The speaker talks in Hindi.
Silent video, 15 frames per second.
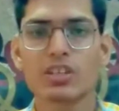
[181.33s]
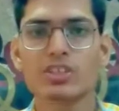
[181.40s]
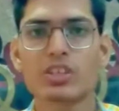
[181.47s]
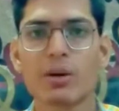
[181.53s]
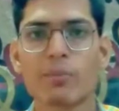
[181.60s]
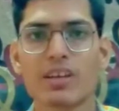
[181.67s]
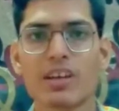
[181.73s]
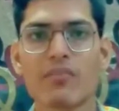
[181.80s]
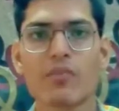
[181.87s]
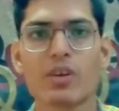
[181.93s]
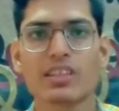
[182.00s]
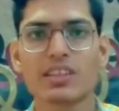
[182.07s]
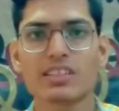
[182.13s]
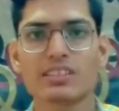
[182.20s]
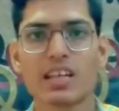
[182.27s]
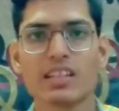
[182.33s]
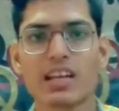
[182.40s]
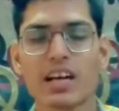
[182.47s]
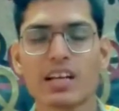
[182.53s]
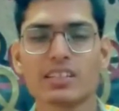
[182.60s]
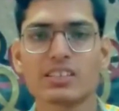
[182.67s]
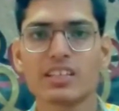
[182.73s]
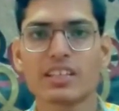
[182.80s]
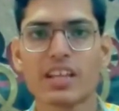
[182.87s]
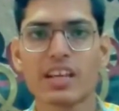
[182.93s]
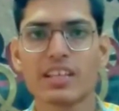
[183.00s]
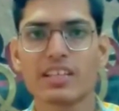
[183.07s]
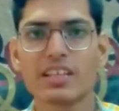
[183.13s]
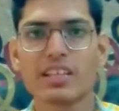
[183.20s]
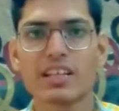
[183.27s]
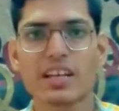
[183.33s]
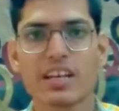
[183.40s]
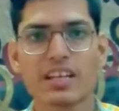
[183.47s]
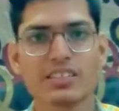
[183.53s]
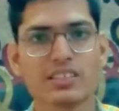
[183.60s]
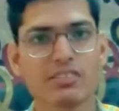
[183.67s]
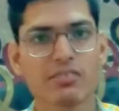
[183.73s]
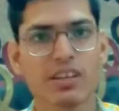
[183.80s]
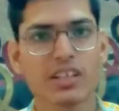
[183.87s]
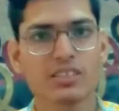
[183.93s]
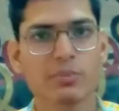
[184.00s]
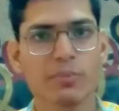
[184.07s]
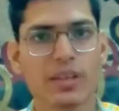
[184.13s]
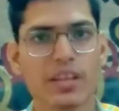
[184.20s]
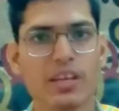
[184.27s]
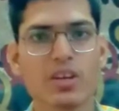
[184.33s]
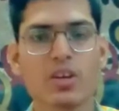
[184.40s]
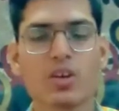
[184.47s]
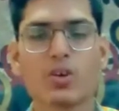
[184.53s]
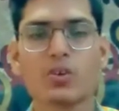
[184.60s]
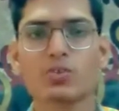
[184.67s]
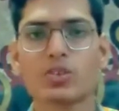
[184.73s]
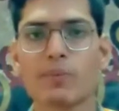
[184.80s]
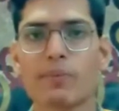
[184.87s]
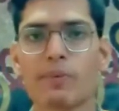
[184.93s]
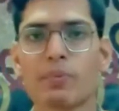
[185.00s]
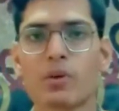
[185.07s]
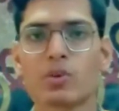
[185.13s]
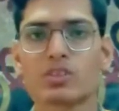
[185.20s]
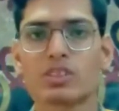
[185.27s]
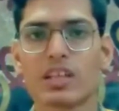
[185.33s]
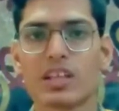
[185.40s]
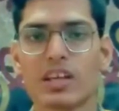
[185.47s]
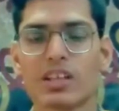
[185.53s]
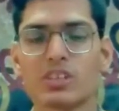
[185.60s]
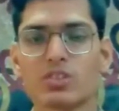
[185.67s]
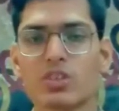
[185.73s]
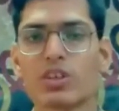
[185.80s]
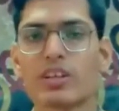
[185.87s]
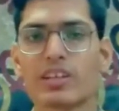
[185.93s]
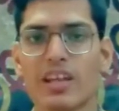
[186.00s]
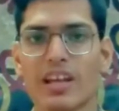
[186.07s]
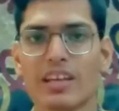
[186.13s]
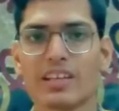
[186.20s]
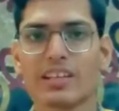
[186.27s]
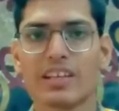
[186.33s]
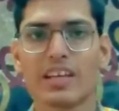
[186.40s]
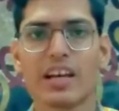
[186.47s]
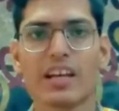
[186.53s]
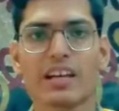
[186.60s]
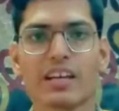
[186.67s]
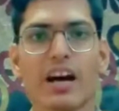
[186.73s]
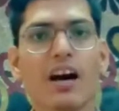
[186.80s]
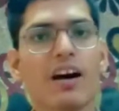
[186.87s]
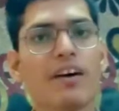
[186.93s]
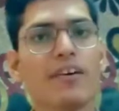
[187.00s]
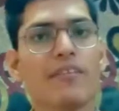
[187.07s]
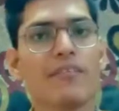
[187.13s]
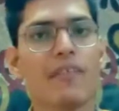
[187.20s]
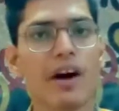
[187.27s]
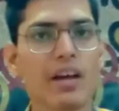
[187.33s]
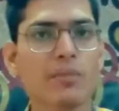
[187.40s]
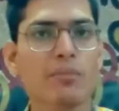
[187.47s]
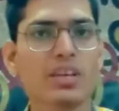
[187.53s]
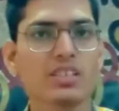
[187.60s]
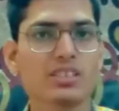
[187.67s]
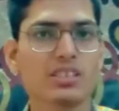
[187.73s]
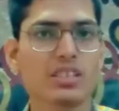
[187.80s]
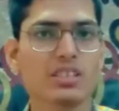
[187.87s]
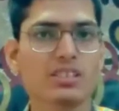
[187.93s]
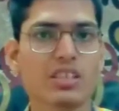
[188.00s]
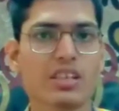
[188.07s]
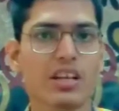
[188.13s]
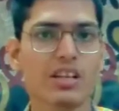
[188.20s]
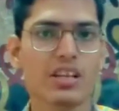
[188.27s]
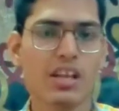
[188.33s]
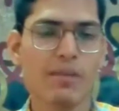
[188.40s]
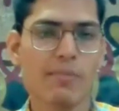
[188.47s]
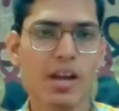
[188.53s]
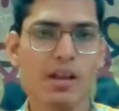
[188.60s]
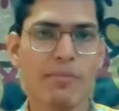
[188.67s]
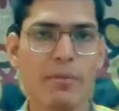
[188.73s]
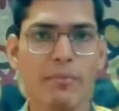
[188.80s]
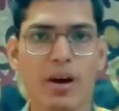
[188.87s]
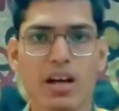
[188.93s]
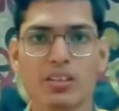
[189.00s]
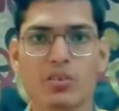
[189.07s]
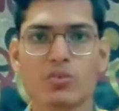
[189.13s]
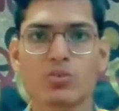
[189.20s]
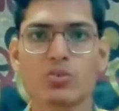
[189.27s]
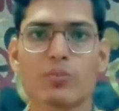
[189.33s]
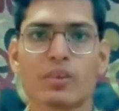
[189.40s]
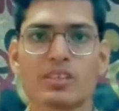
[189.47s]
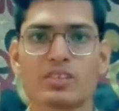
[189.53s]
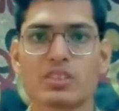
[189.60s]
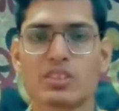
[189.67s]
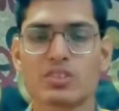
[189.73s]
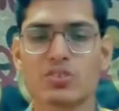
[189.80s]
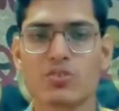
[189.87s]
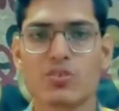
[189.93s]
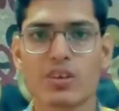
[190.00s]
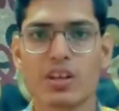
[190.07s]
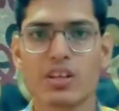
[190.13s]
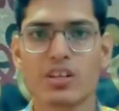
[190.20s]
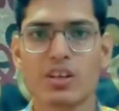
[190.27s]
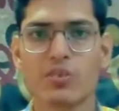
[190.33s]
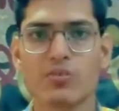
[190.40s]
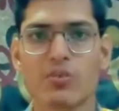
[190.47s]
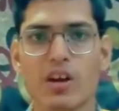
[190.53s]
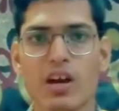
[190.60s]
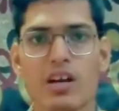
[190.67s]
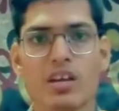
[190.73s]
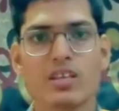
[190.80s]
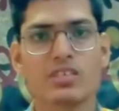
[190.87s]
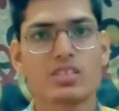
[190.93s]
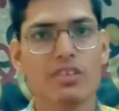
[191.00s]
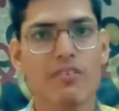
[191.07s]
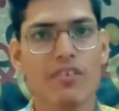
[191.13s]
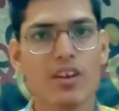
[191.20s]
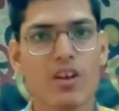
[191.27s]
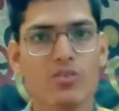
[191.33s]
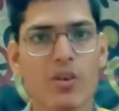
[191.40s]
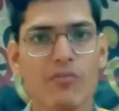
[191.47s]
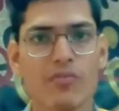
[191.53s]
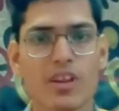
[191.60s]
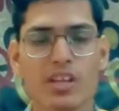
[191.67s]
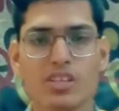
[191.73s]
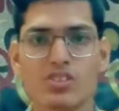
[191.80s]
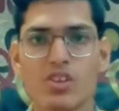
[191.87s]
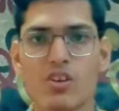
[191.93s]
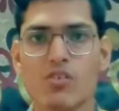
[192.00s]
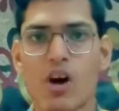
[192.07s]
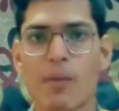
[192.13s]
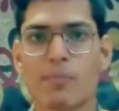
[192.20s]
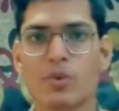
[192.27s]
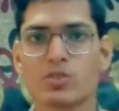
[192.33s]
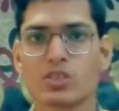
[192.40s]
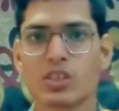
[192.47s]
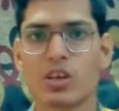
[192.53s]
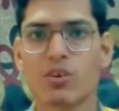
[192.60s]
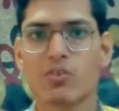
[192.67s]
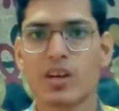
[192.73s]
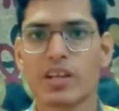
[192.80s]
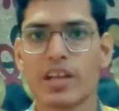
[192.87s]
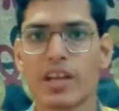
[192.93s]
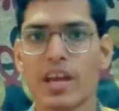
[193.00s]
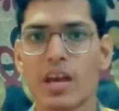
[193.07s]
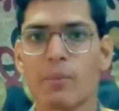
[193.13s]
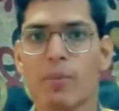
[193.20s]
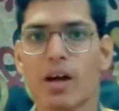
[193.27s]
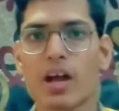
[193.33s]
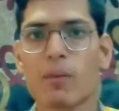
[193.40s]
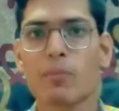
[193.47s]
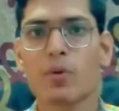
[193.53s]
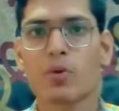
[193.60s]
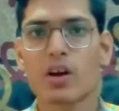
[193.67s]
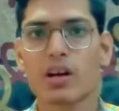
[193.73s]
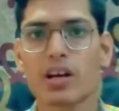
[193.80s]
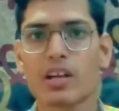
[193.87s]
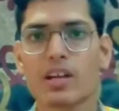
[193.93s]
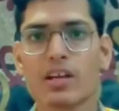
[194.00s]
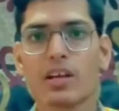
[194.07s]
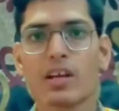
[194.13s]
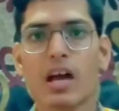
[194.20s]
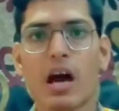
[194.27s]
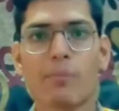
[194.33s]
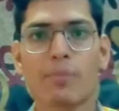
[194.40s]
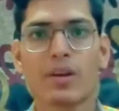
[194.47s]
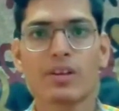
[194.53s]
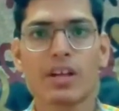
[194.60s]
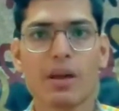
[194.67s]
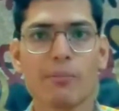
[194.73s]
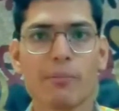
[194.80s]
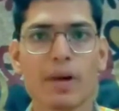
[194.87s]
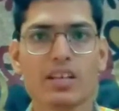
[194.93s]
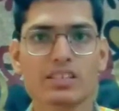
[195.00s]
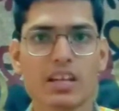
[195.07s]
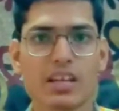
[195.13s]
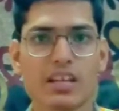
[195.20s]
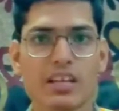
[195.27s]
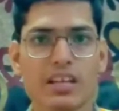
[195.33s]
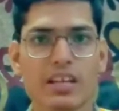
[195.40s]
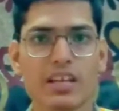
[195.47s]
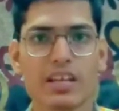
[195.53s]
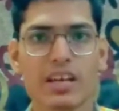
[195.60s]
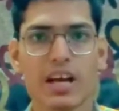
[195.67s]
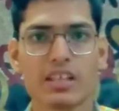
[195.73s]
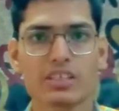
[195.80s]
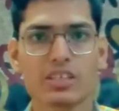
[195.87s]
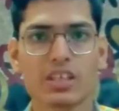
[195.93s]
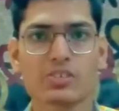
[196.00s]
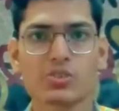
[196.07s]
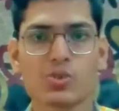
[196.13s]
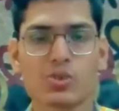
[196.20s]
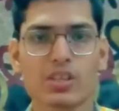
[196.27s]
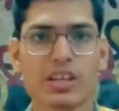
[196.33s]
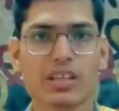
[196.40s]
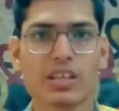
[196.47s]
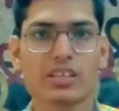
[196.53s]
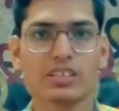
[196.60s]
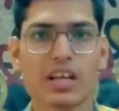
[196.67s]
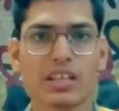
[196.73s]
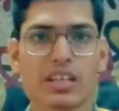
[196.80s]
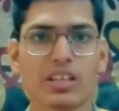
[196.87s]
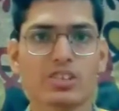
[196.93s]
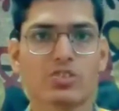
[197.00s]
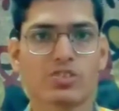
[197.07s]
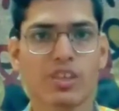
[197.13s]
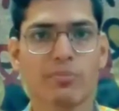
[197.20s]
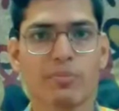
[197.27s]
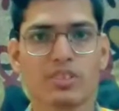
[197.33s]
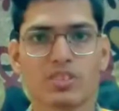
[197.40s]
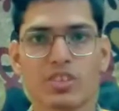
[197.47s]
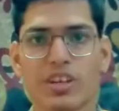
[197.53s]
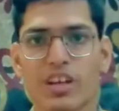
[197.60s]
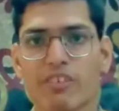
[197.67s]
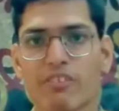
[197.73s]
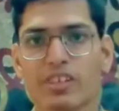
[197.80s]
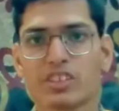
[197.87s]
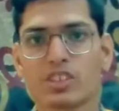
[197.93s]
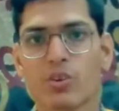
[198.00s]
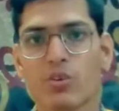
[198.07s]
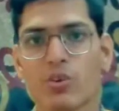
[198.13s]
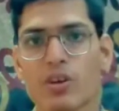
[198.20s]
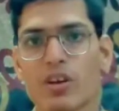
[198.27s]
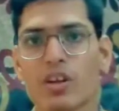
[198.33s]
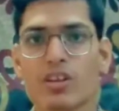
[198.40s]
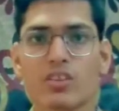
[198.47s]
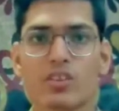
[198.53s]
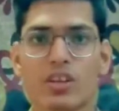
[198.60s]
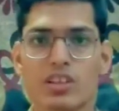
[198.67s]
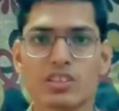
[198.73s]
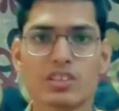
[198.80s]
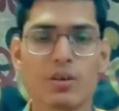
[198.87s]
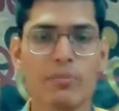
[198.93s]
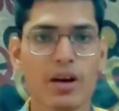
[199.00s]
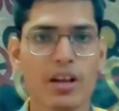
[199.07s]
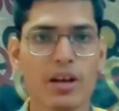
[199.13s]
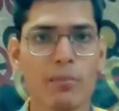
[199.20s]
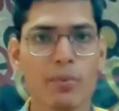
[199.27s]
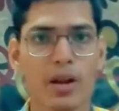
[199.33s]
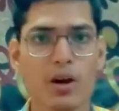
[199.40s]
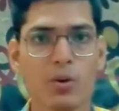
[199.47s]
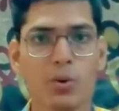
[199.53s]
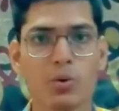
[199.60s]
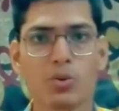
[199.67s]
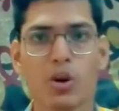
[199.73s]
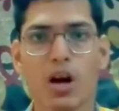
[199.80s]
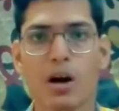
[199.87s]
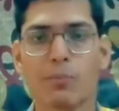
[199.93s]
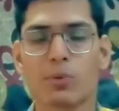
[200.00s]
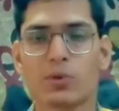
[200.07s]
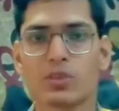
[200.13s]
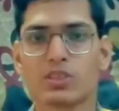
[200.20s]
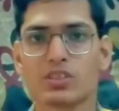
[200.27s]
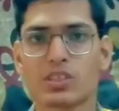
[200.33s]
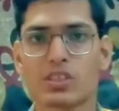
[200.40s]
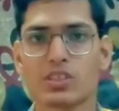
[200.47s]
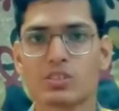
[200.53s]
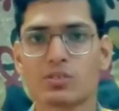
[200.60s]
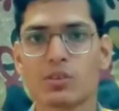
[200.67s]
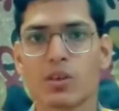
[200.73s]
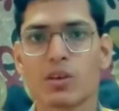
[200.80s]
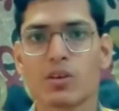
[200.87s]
इंग्लिश डबिंग है वो इतनी ज़्यादा अच्छी नहीं की गई है जिस वजह से मैंने उसे भी बहुत ज़्यादा इन्जॉय नहीं किया है वाकई मैं इस सीरीज़ की रेटिंग के बारे में बात करूँ तो मैं इस सीरीज़ को रेट करूँगा सेवन आउट ऑफ टेन स्टार और आप लोगों से कहूँगा कि एक बार आप लोग अगर अपने टाइम पास करने के लिए अच्छा शो देखना चाहते हैं जो कि मिस्ट्री एडवेंचर और थ्रिल से भरा पड़ा हो तो आप लोग इस सीरीज़